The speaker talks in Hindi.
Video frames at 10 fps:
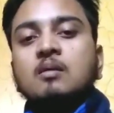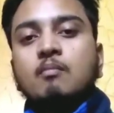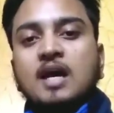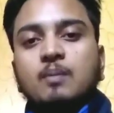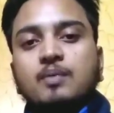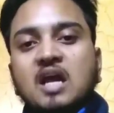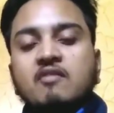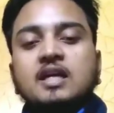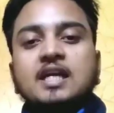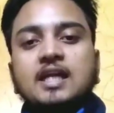हमारे
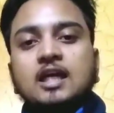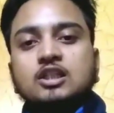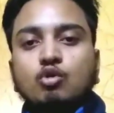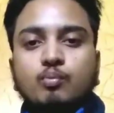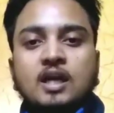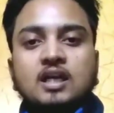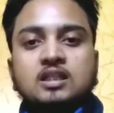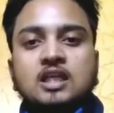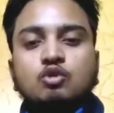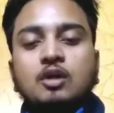प्राइवेट डीटीएच
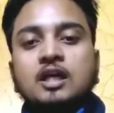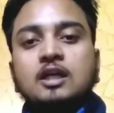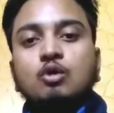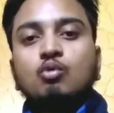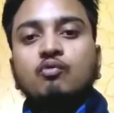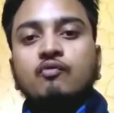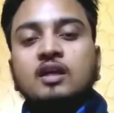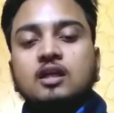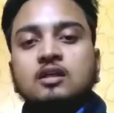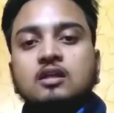ऑपरेटर्स हैं जो कि टू फिट